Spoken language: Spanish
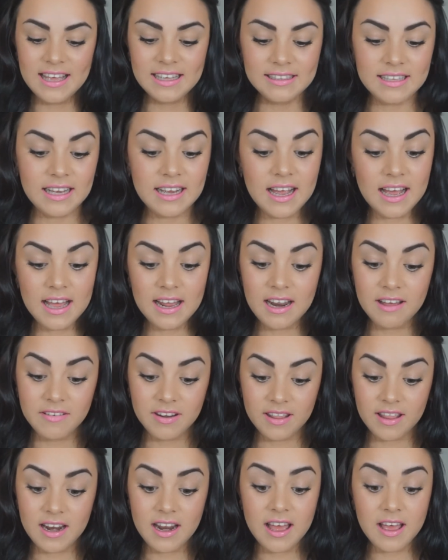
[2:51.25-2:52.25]
Esta caja la
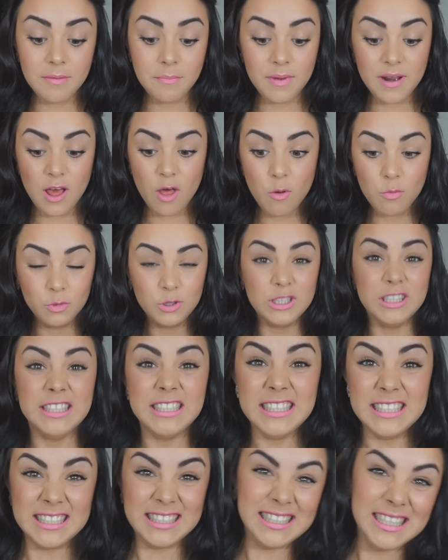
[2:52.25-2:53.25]
verdad la he esperado
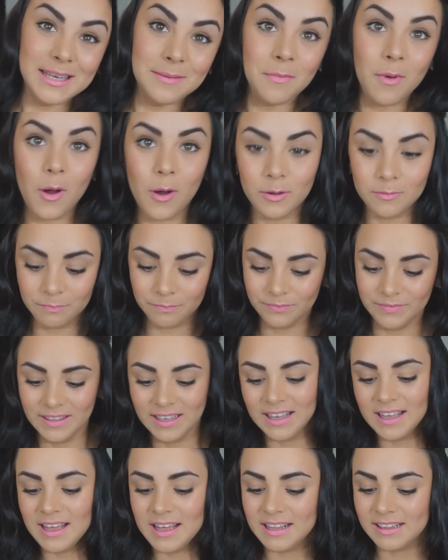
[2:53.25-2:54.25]
muchísimo
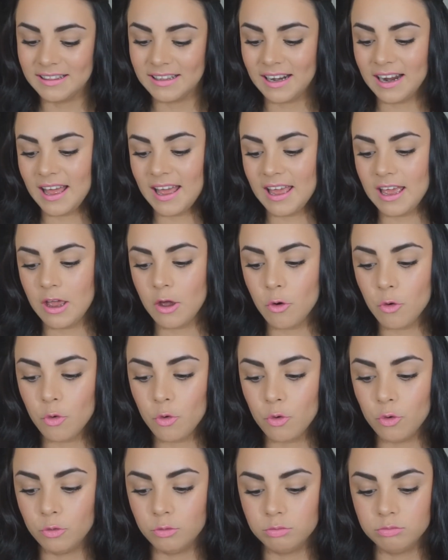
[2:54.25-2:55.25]
trae
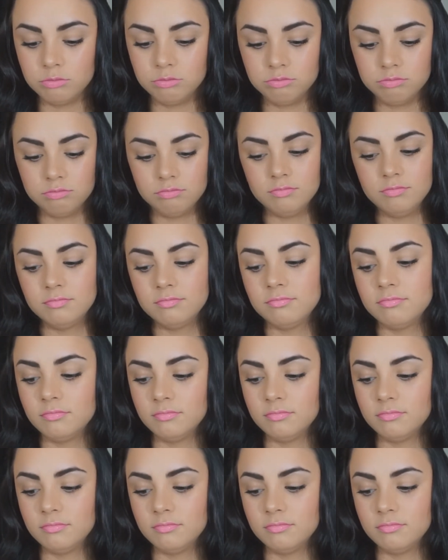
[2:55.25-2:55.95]
un,